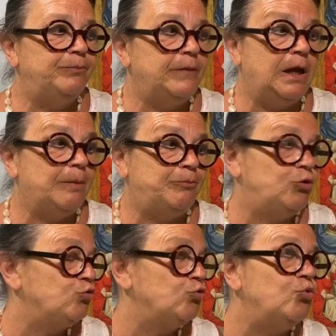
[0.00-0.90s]
della,
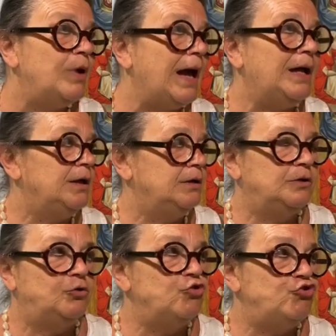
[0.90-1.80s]
chiusura
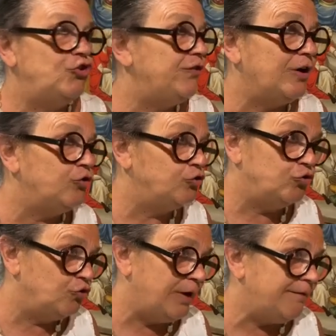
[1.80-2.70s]
eh, concisa col
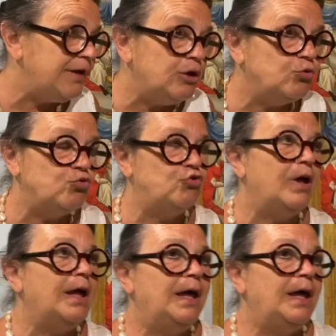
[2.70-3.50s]
coronavirus